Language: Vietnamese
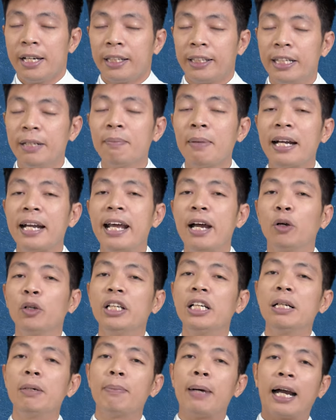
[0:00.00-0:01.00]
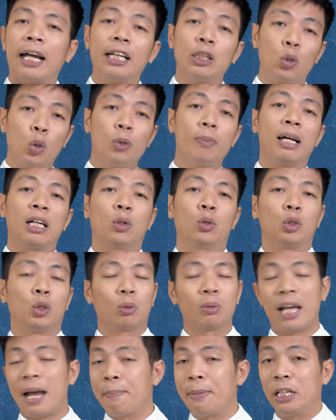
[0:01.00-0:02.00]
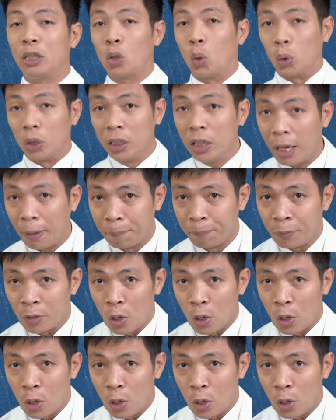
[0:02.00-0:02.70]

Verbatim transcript: nhưng mà nếu như mà cái túi mật của chúng ta bị tổn thương